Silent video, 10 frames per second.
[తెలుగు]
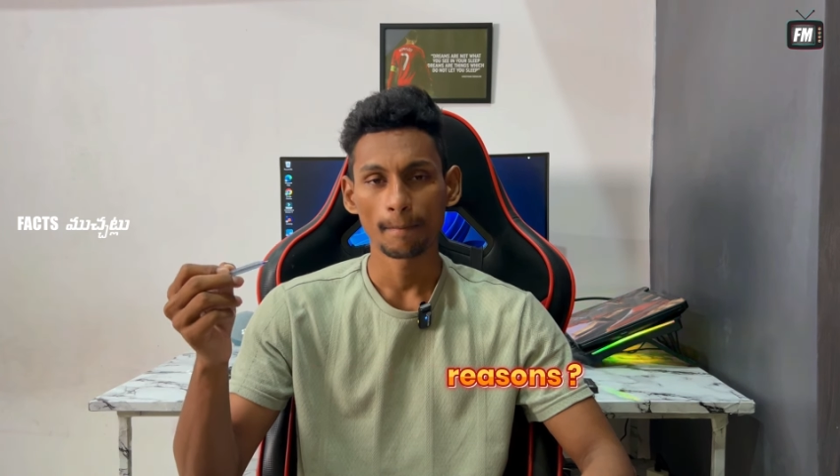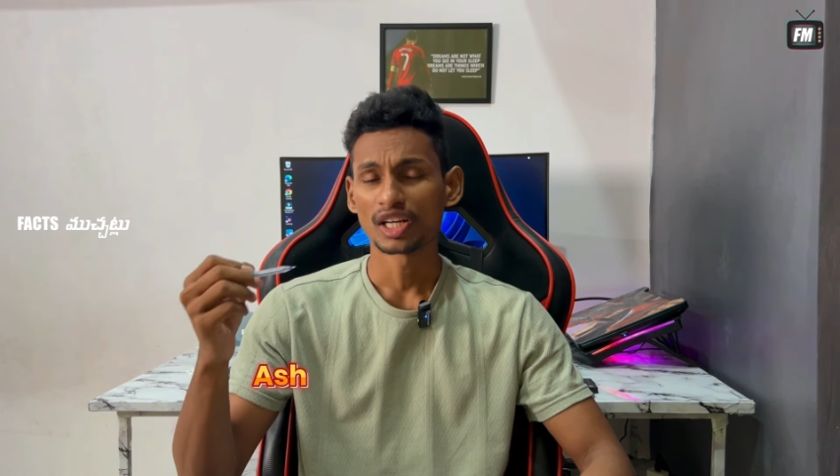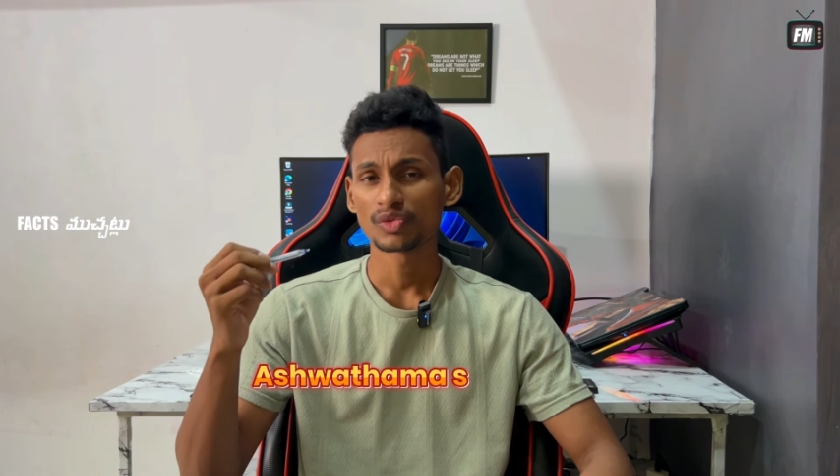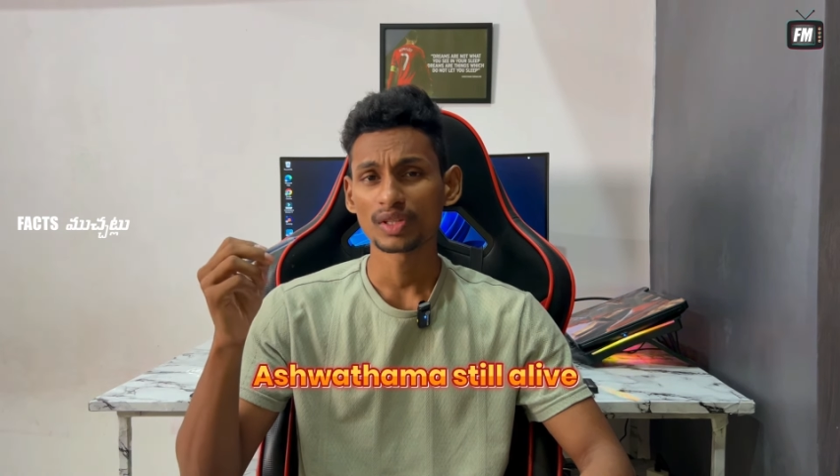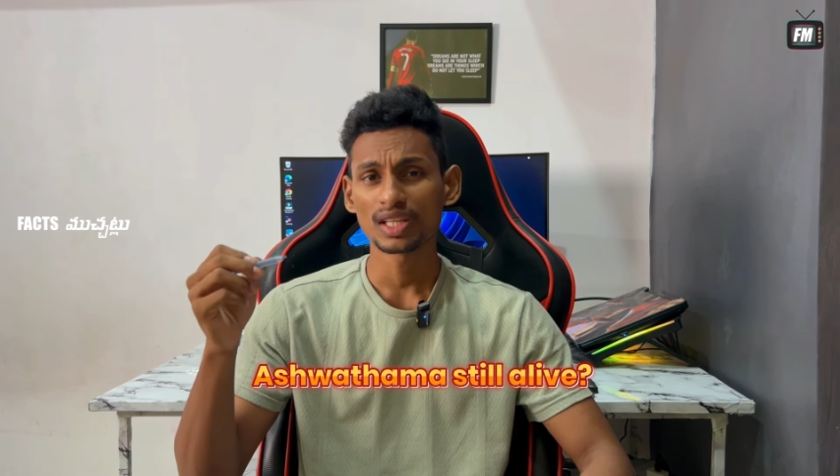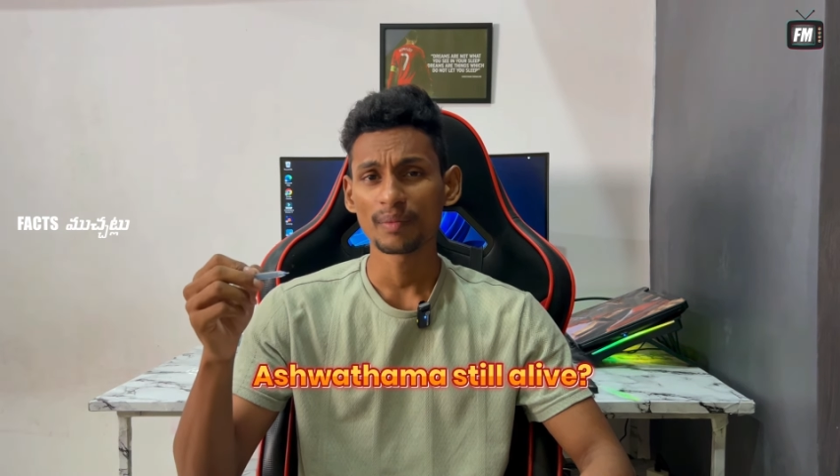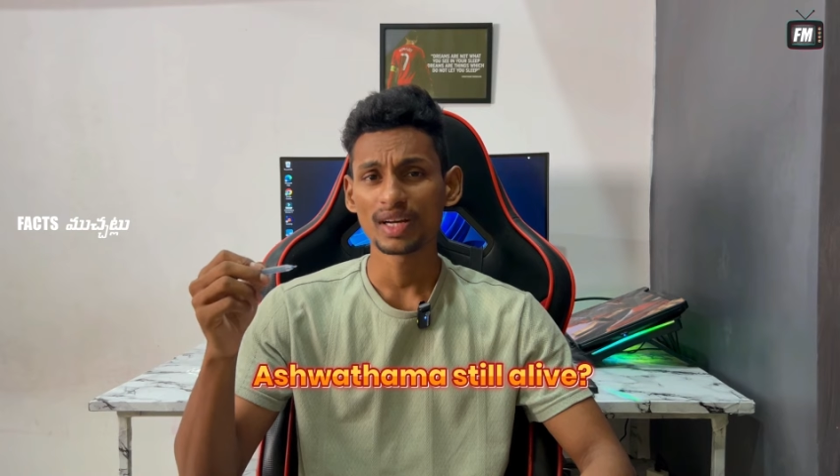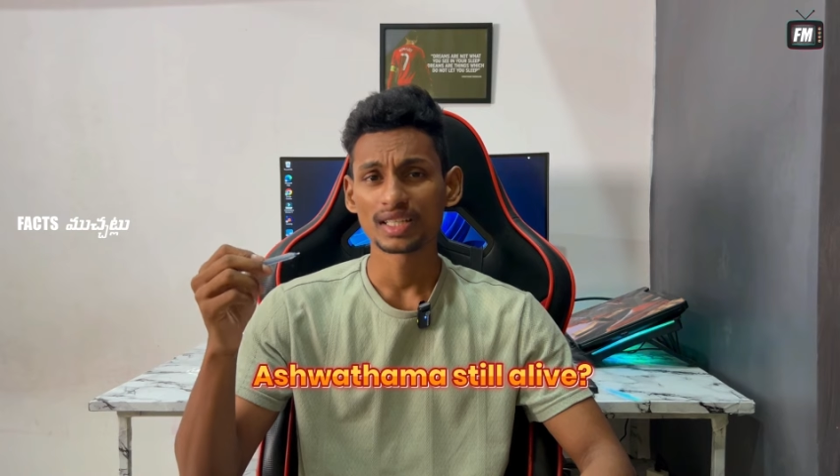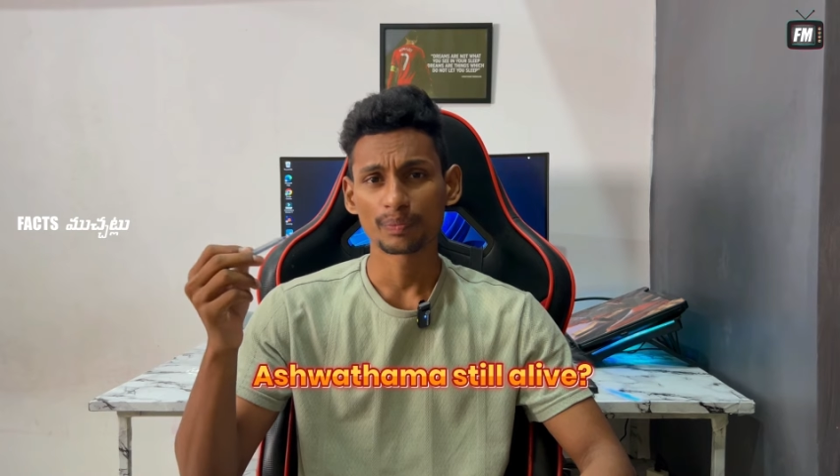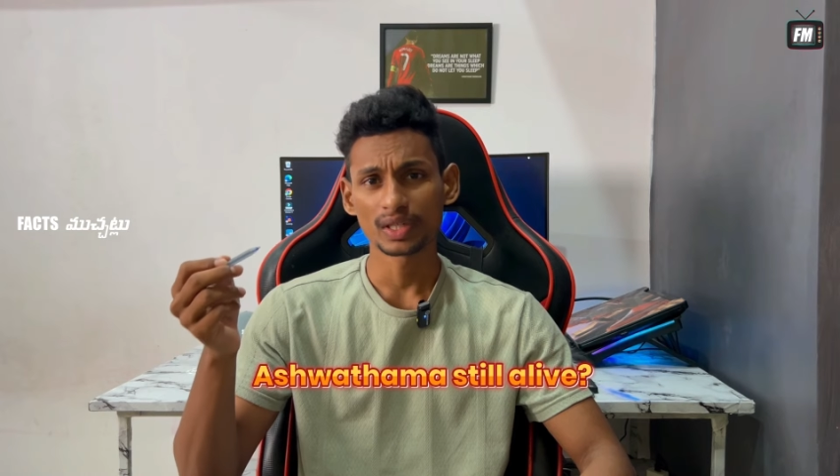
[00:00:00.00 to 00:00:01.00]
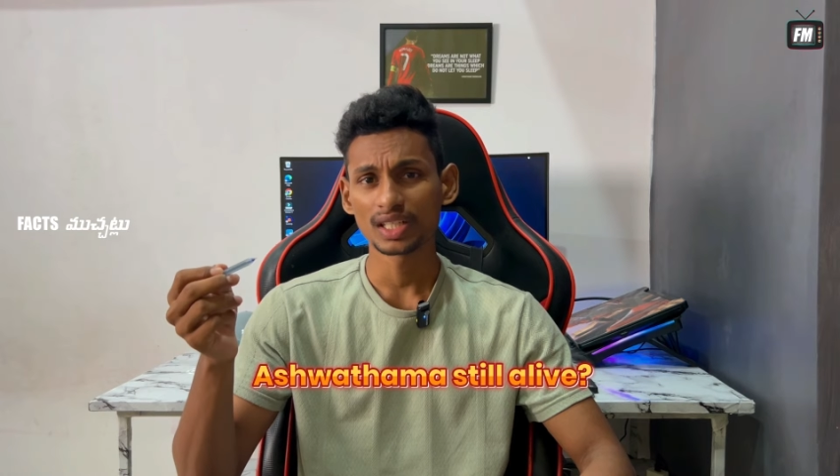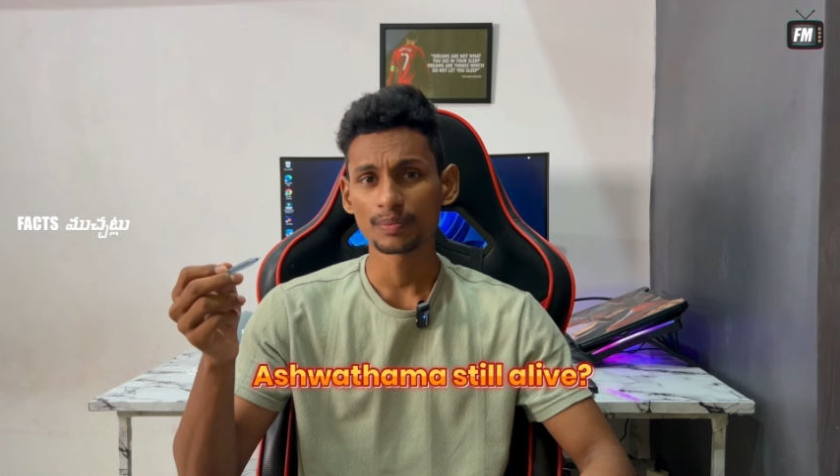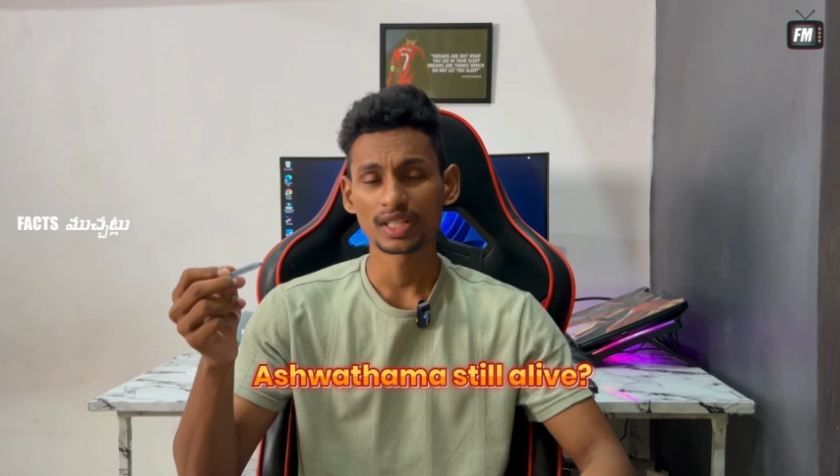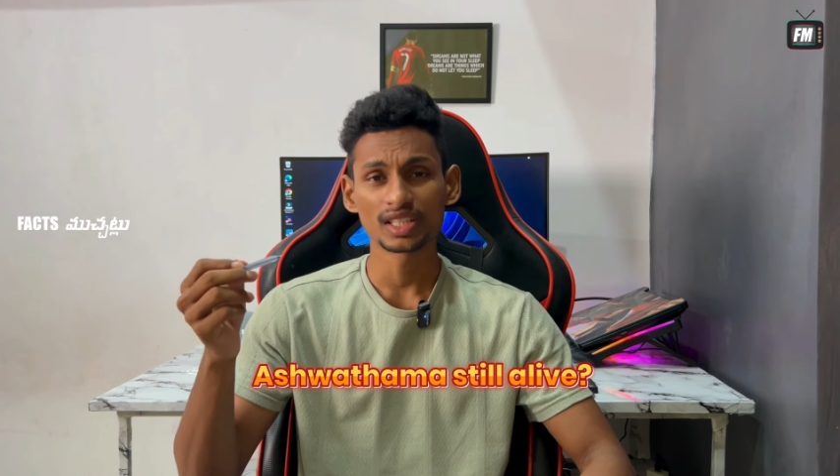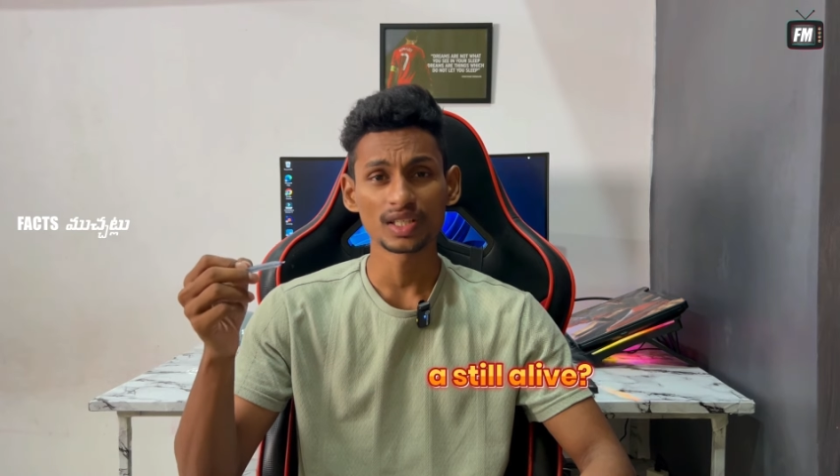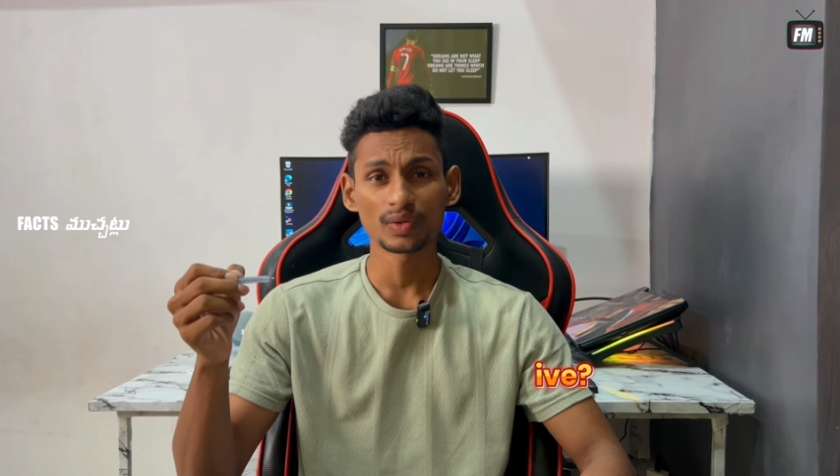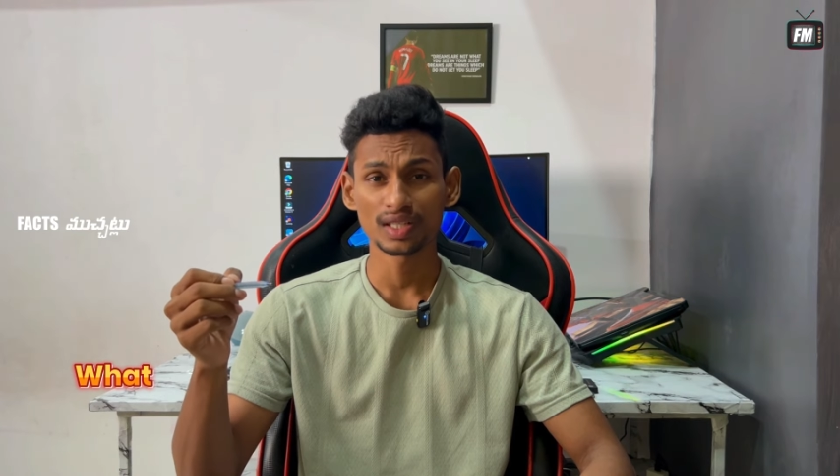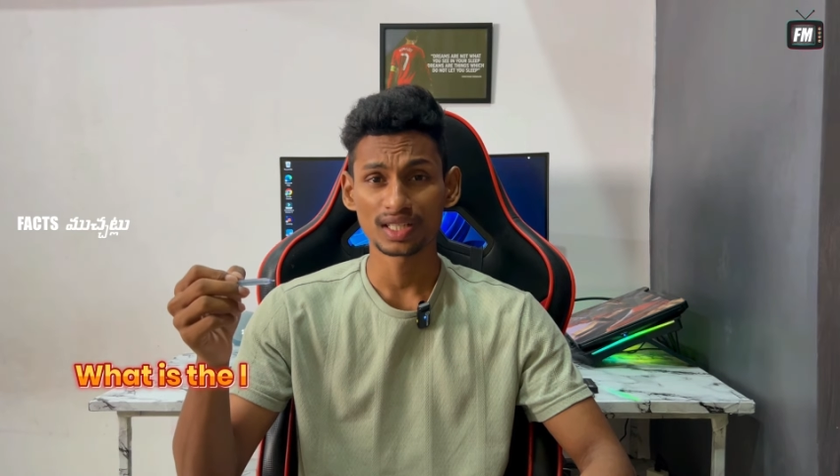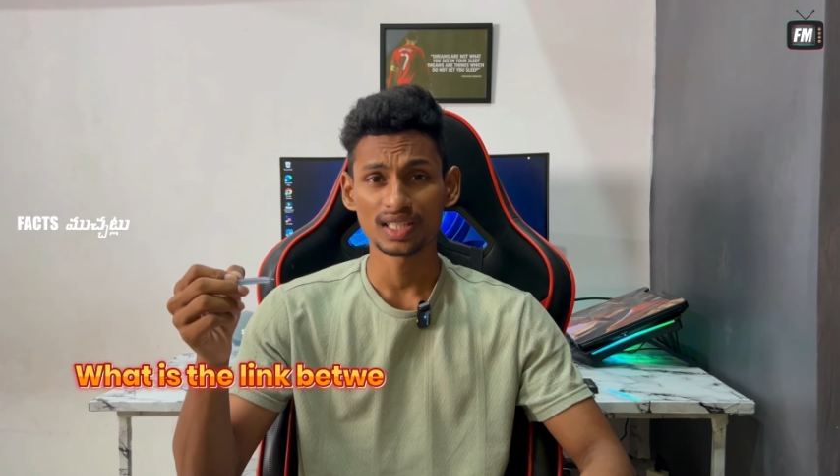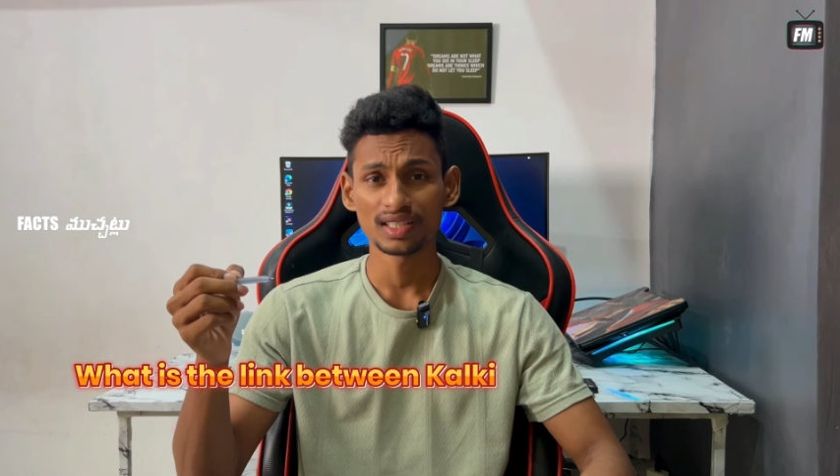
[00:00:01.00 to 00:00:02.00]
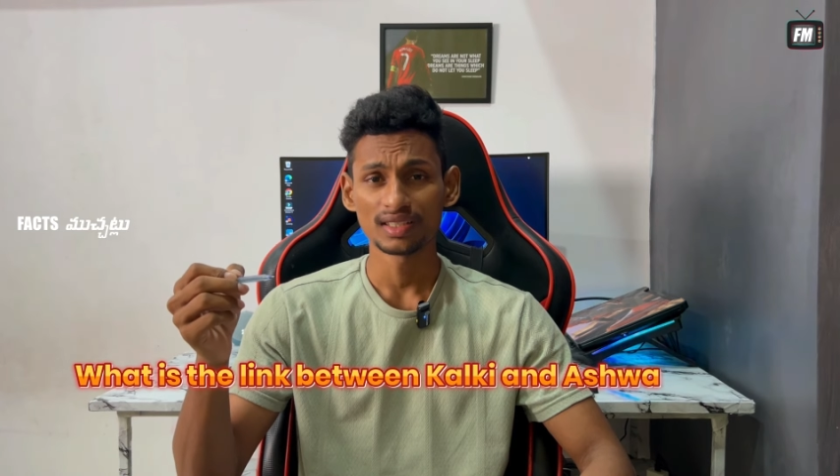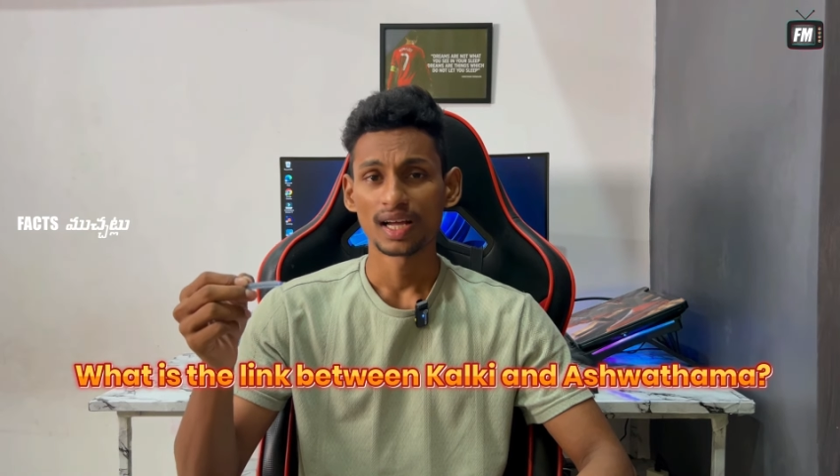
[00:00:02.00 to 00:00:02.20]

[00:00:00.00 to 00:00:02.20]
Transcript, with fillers: అశ్వత్థామ ఇప్పటికీ బ్రతికే ఉన్నాడా